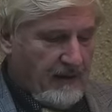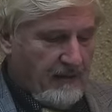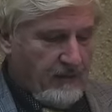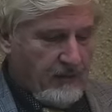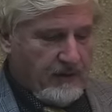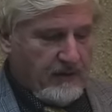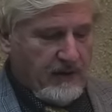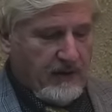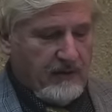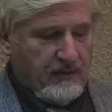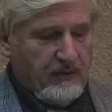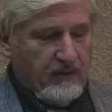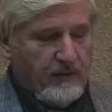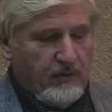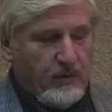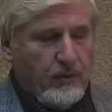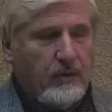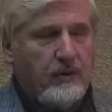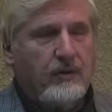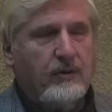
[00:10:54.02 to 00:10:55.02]
Вот с этого
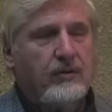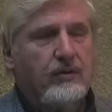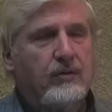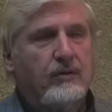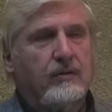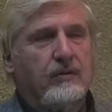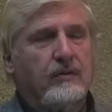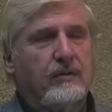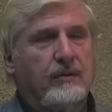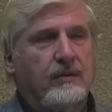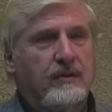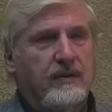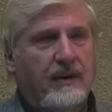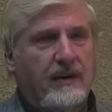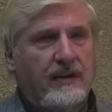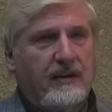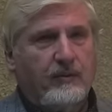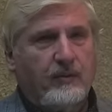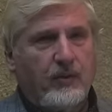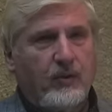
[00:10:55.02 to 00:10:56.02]
все и началось.
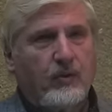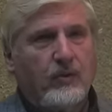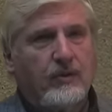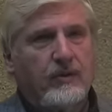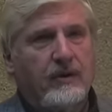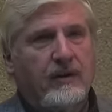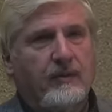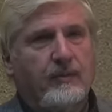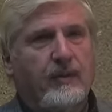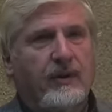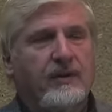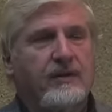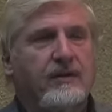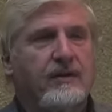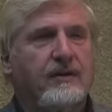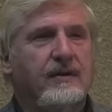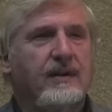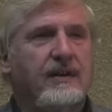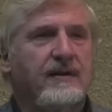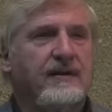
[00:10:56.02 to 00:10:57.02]
Они прожили
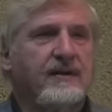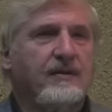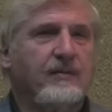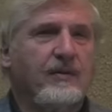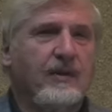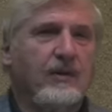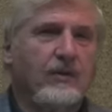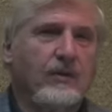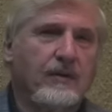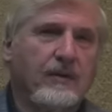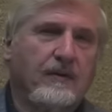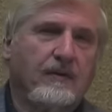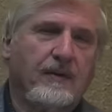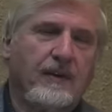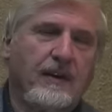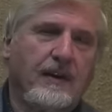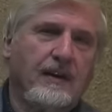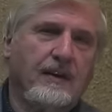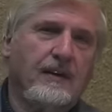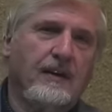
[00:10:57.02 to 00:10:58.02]
почти 10
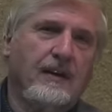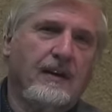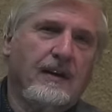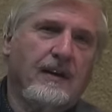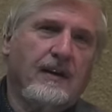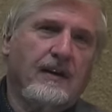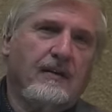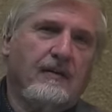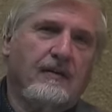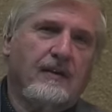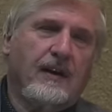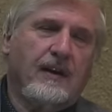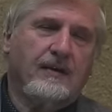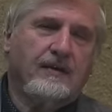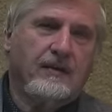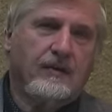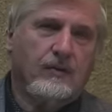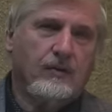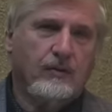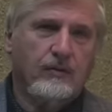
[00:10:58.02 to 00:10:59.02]
миллионов лет в
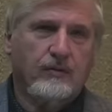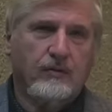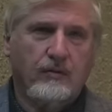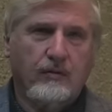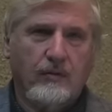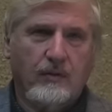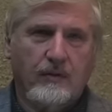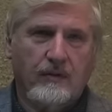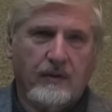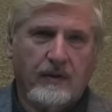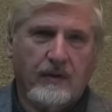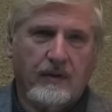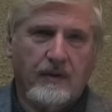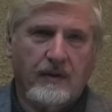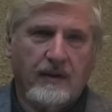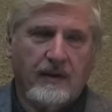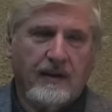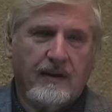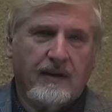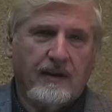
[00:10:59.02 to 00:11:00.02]
райских условиях.